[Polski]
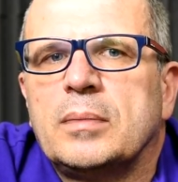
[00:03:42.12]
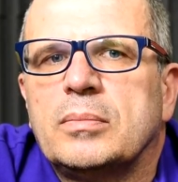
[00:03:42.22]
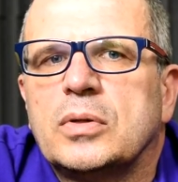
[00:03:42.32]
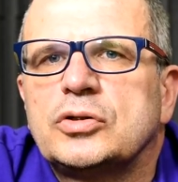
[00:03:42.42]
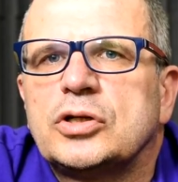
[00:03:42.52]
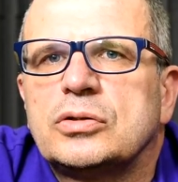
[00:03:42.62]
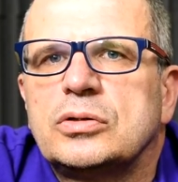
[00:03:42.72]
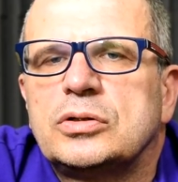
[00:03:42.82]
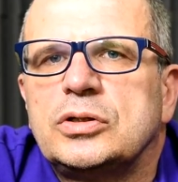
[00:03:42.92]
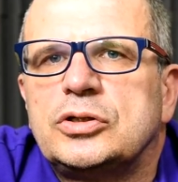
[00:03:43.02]
Może to
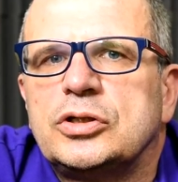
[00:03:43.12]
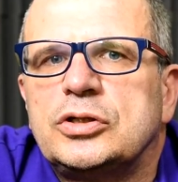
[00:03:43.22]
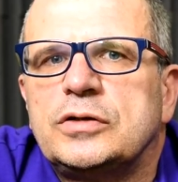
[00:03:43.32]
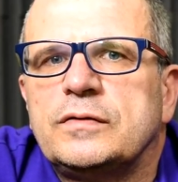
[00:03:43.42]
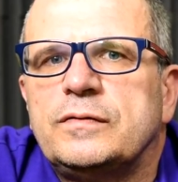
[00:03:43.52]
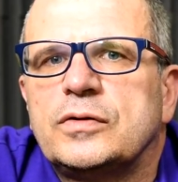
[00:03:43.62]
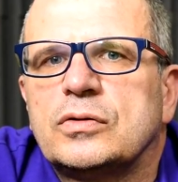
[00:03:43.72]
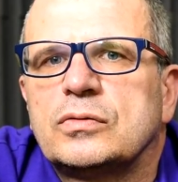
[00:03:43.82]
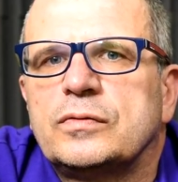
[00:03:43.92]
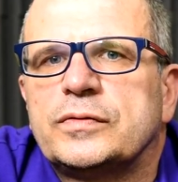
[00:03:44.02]
dotyczyć
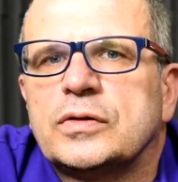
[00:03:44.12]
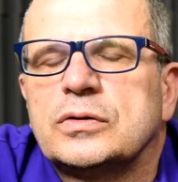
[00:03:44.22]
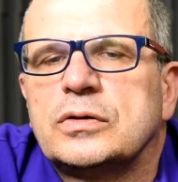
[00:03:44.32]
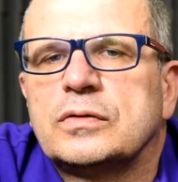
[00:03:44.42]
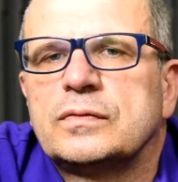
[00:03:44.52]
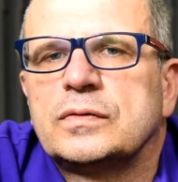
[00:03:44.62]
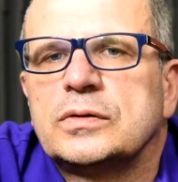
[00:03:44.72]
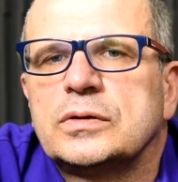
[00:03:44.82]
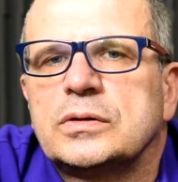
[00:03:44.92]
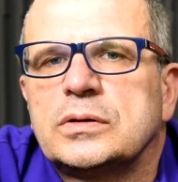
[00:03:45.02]
wyroków
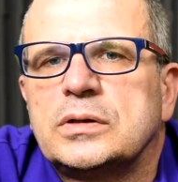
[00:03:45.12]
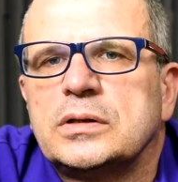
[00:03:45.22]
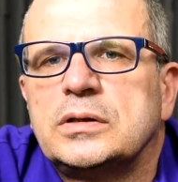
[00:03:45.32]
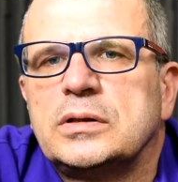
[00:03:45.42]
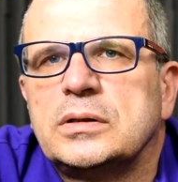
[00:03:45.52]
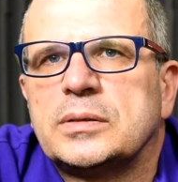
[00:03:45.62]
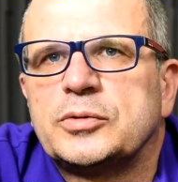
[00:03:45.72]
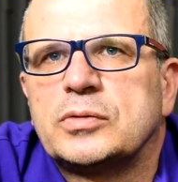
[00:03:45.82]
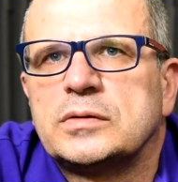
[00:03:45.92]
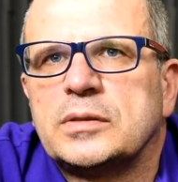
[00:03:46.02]
sądowych, kiedy na
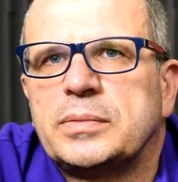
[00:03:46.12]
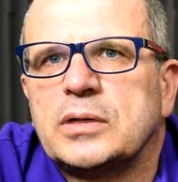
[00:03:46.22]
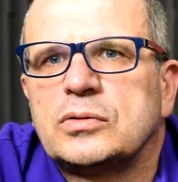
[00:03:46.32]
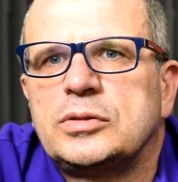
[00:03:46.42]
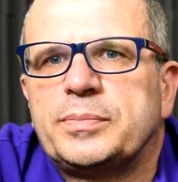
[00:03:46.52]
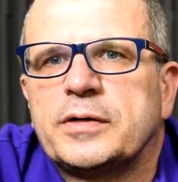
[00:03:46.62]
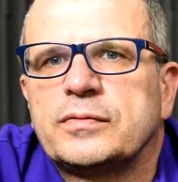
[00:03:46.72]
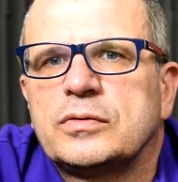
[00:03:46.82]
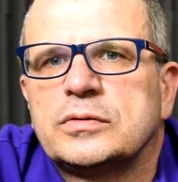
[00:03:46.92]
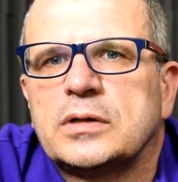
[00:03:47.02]
przykład zabrano Ci
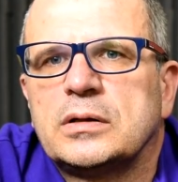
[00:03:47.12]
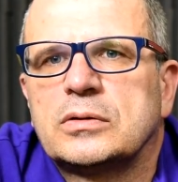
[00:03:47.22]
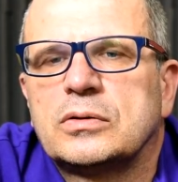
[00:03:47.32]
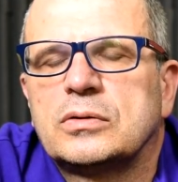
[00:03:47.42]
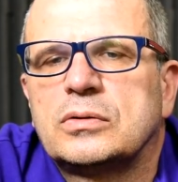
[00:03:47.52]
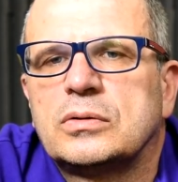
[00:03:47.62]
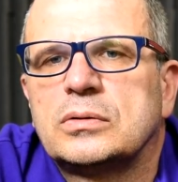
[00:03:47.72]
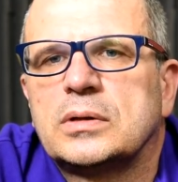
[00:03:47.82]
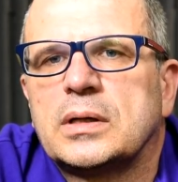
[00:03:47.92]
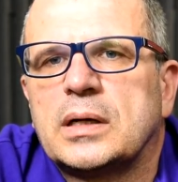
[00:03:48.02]
prawko za
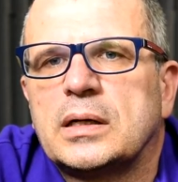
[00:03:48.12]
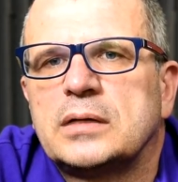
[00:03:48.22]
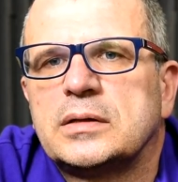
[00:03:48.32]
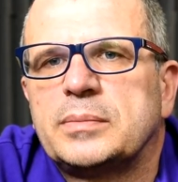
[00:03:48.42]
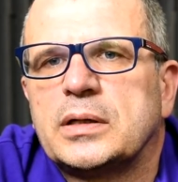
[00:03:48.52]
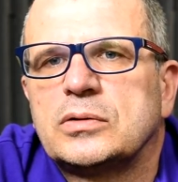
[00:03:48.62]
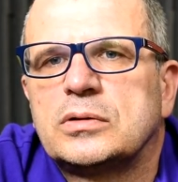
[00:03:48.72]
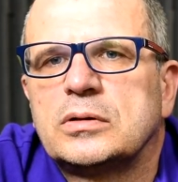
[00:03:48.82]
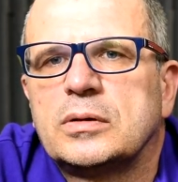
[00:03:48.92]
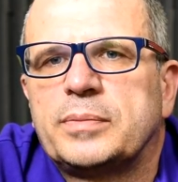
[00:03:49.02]
alkohol, ale zabrano
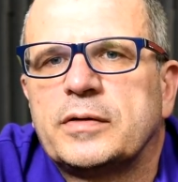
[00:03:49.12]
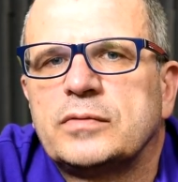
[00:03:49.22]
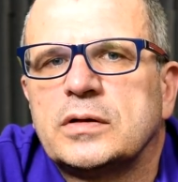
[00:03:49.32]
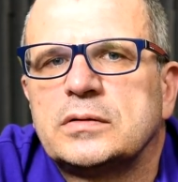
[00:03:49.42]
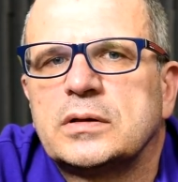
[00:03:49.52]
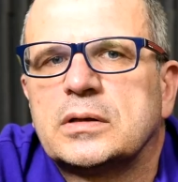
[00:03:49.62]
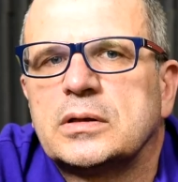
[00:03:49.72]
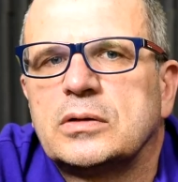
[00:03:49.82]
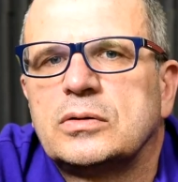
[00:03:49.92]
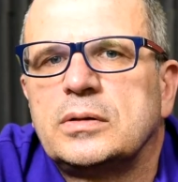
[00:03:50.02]
tylko prawo jazdy
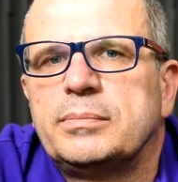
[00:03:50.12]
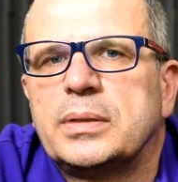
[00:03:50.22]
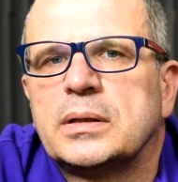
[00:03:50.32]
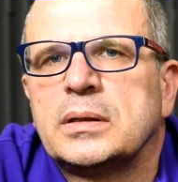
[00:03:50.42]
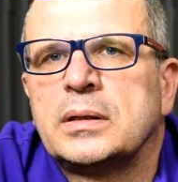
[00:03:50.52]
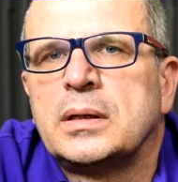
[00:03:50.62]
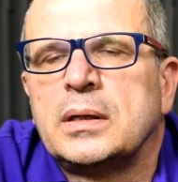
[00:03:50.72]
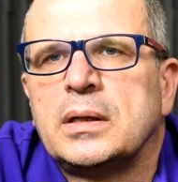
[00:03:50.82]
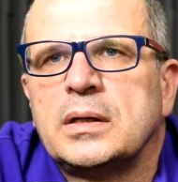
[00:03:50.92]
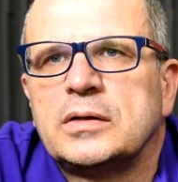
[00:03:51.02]
kategorii B.
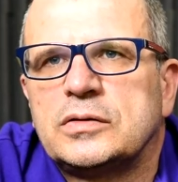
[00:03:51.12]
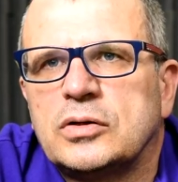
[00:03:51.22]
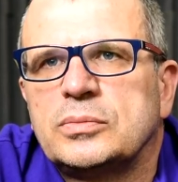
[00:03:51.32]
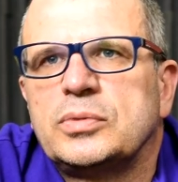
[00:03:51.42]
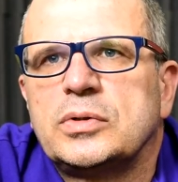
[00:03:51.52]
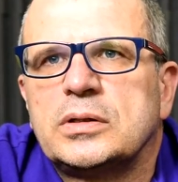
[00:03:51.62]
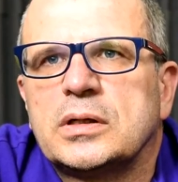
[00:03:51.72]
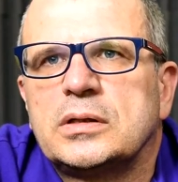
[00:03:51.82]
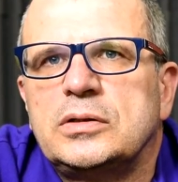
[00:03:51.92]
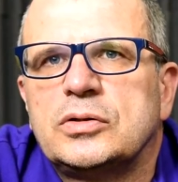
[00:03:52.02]
Sąd był
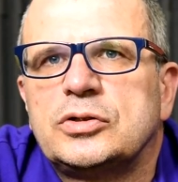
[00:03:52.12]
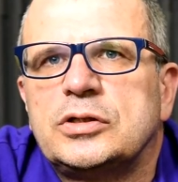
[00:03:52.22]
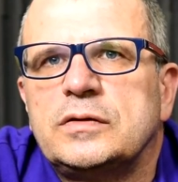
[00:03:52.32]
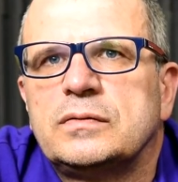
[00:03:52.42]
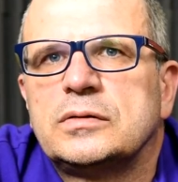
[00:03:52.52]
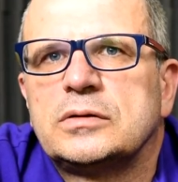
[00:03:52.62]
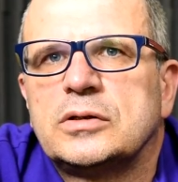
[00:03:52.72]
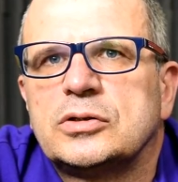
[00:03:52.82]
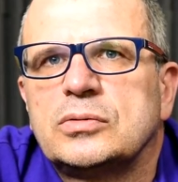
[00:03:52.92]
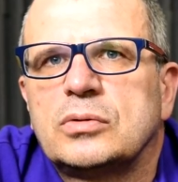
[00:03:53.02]
jednak litościwy,
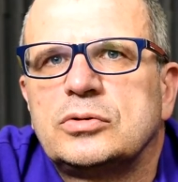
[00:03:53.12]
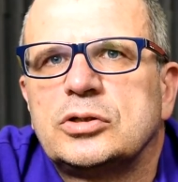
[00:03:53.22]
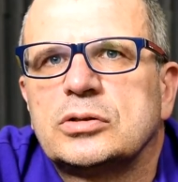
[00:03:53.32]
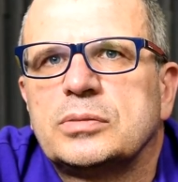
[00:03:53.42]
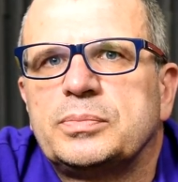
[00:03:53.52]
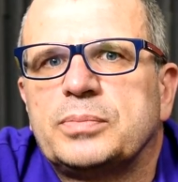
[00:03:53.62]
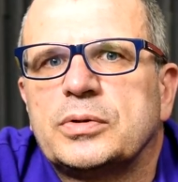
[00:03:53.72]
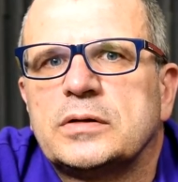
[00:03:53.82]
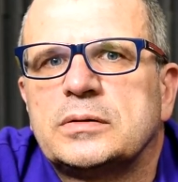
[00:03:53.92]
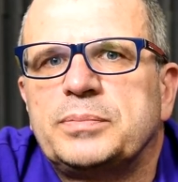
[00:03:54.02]
zdarzyło Ci się to
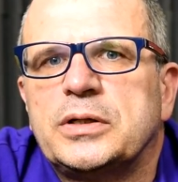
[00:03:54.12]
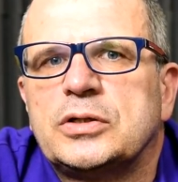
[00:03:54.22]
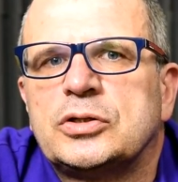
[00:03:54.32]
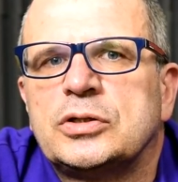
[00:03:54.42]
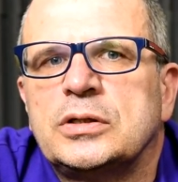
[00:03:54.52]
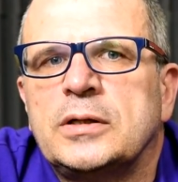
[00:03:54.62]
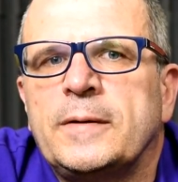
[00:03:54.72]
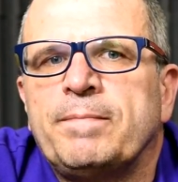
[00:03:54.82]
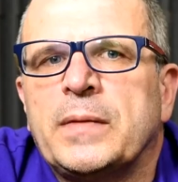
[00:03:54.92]
po raz pierwszy